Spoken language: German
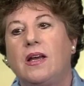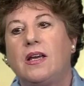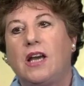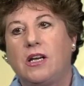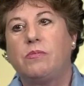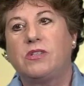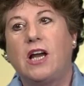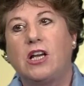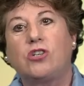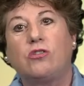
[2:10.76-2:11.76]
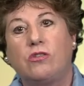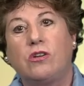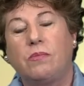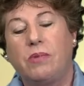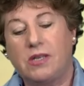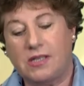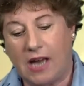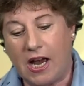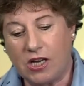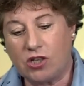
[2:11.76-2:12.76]
Ich hatte bis, da schon, bis
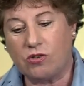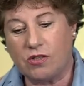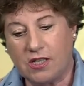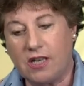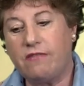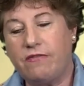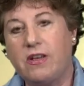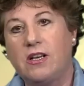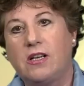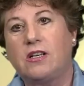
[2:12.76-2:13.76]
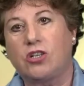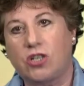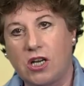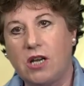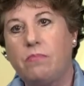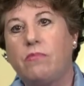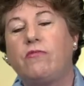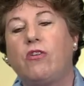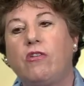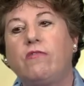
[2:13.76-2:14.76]
dahin schon sehr viel geschrieben
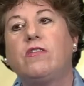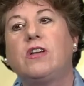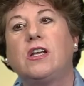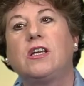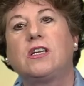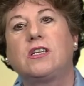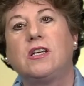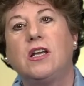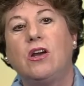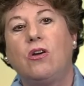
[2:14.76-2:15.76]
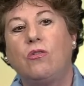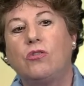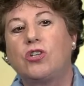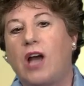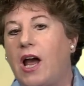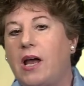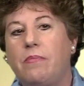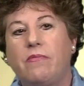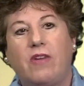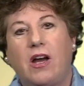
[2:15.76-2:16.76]
und veröffentlicht und
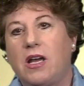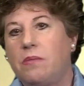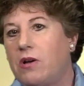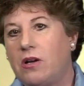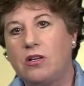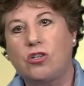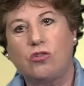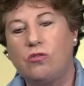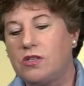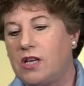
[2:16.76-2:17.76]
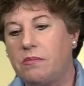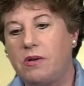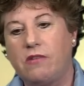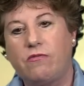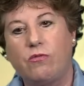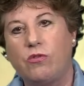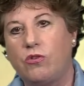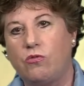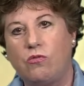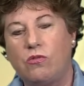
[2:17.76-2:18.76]
Schreiben war immer schon seit meiner frühen
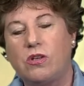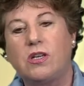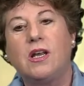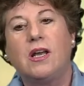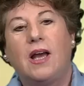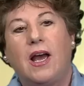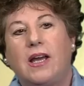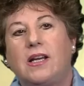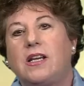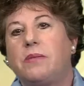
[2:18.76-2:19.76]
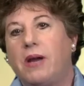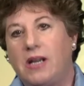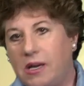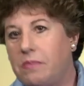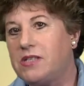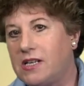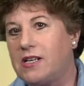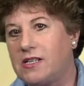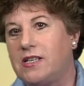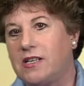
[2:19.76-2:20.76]
Jugend eigentlich mein
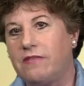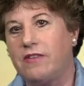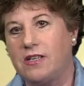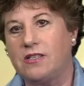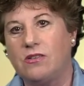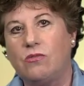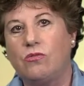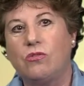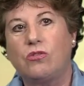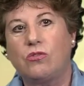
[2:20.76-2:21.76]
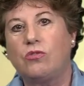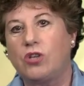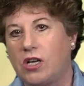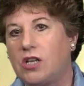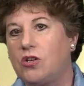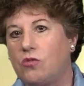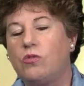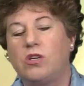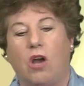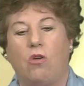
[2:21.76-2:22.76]
Lebenselixier gewesen. Und unterrichten
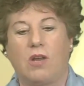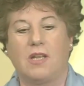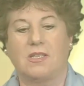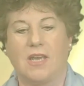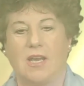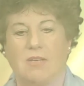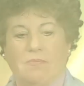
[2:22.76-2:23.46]
tue ich auch ganz gern.